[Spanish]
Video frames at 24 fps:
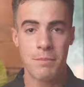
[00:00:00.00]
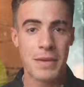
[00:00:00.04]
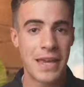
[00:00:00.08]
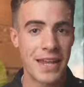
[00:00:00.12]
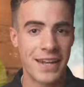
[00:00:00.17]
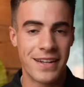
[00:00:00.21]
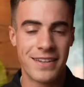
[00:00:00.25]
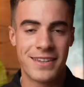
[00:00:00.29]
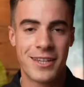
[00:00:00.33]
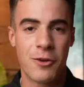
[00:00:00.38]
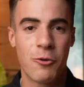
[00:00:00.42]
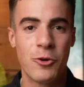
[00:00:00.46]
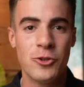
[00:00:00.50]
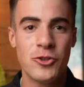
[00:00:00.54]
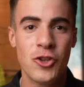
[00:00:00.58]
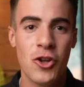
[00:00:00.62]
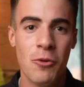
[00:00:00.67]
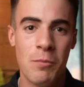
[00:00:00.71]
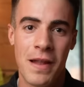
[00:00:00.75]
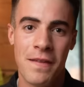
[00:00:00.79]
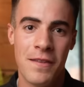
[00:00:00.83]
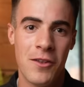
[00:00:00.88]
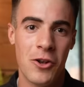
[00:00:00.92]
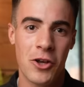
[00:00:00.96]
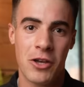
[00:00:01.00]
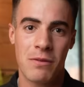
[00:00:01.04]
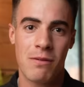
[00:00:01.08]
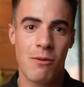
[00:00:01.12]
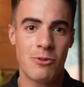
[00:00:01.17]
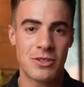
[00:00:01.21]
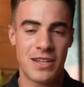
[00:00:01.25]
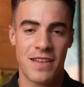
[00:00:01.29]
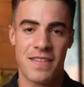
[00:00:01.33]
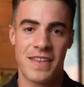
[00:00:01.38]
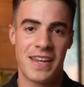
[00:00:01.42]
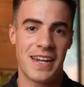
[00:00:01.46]
Bien, te cuento el plan de lo que
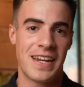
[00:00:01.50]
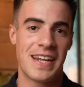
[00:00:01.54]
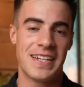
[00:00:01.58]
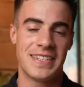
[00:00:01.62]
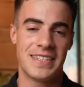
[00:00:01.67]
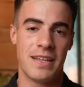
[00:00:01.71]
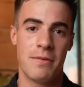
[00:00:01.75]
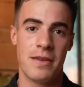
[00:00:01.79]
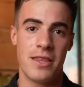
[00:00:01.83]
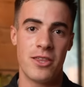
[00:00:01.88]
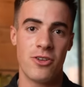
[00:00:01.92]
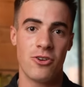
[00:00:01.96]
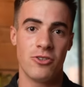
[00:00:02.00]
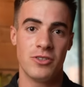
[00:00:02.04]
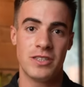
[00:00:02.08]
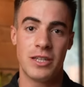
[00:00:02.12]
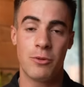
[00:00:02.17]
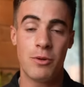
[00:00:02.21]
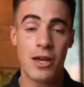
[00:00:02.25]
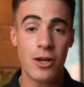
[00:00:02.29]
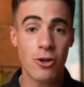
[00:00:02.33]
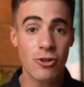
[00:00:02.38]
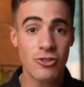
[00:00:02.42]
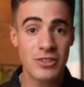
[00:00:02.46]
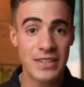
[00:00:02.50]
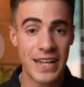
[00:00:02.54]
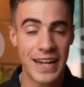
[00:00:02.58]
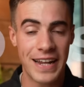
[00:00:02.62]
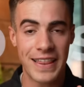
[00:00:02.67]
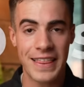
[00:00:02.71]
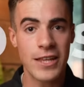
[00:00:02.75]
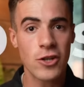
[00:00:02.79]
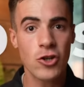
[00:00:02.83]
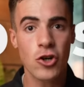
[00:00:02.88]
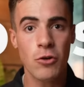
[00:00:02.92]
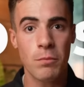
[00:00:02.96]
vamos a hacer en este vídeo. Te voy a contar
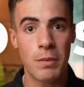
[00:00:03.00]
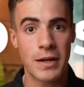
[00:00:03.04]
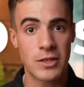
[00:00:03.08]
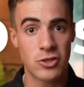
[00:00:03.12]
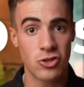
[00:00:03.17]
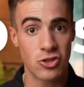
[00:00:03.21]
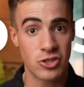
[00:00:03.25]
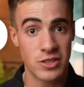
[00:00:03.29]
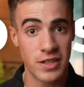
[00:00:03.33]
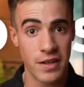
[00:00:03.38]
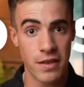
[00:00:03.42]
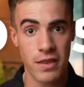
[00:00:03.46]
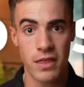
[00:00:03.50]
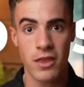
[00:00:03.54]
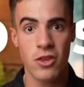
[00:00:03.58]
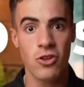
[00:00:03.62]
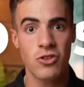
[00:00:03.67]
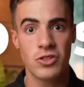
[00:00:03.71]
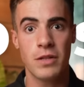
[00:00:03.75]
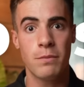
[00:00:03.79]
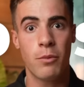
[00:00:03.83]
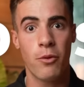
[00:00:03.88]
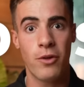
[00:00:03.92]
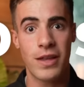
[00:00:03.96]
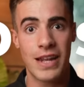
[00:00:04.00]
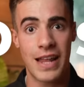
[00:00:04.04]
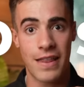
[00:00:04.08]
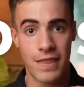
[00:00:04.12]
5 pasos sencillos de poder